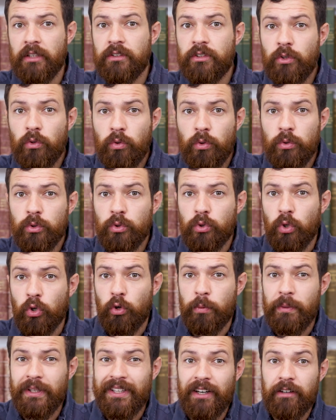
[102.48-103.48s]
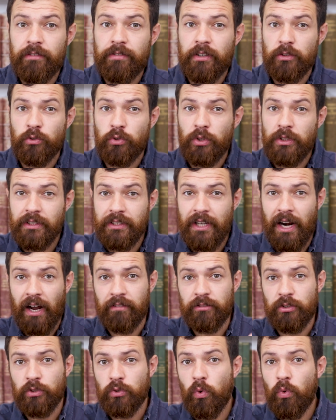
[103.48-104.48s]
Se o condutor cometer infrações
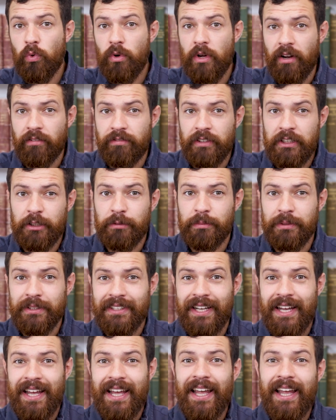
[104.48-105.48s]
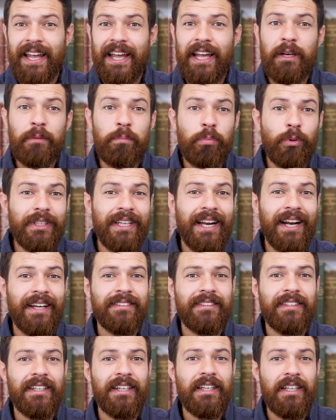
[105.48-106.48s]
graves ou gravíssimas, ele poderá
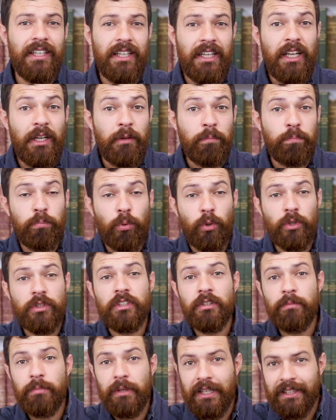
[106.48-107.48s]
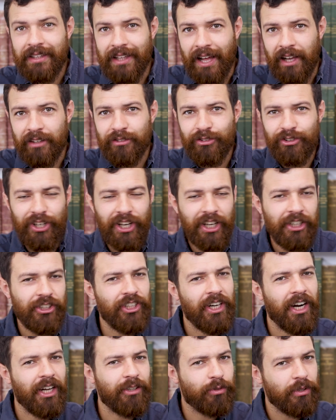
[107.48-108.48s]
ser impossibilitado de
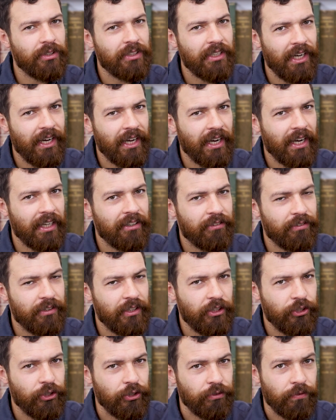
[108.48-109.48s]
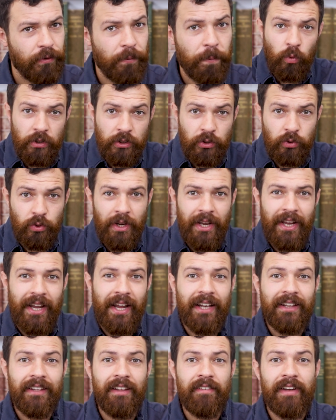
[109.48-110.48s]
retirar sua CNH definitiva. Com isso,
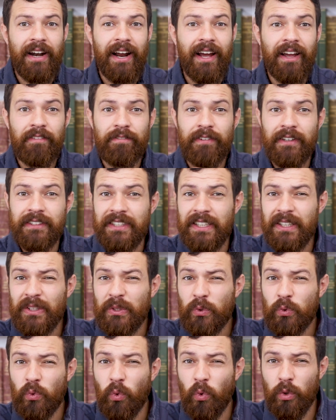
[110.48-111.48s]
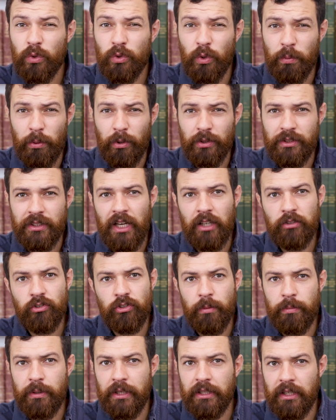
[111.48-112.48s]
ele deverá refazer todo o processo
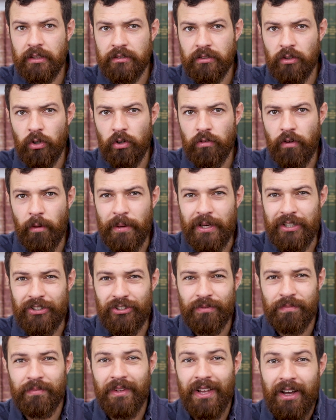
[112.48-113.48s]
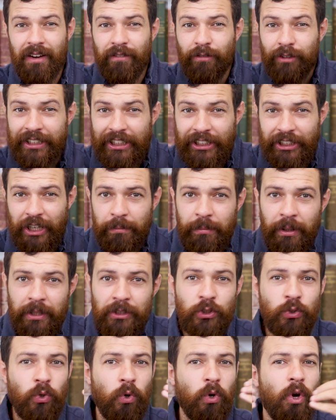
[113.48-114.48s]
de habilitação novamente. Você já
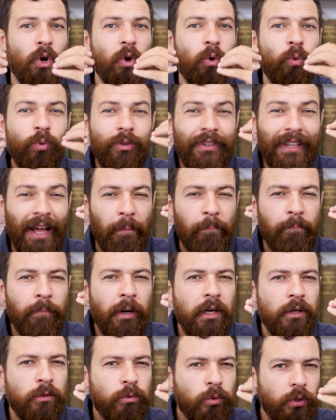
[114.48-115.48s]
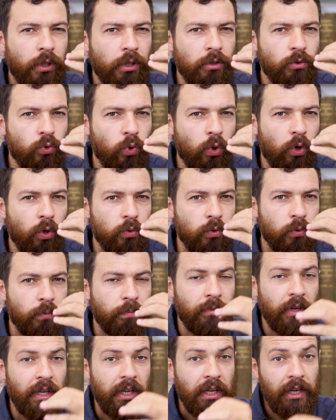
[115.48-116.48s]
imaginou o tamanho do transtorno?
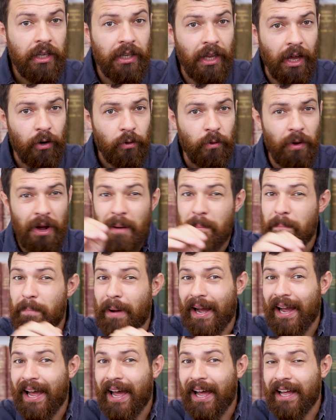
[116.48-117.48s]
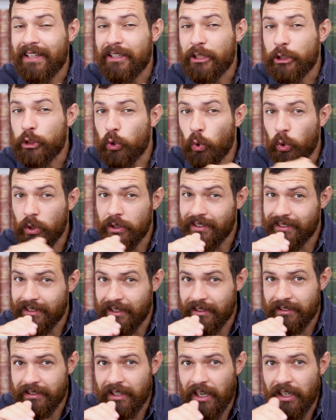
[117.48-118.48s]
e, claro, pagar todas
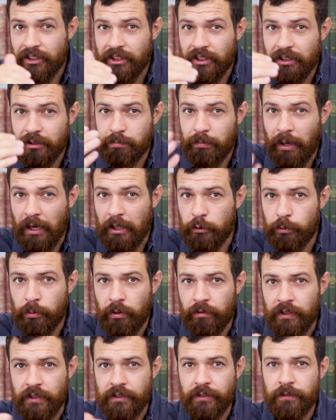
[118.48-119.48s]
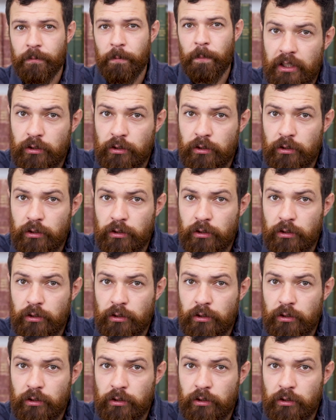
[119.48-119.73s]
as taxas mais uma vez.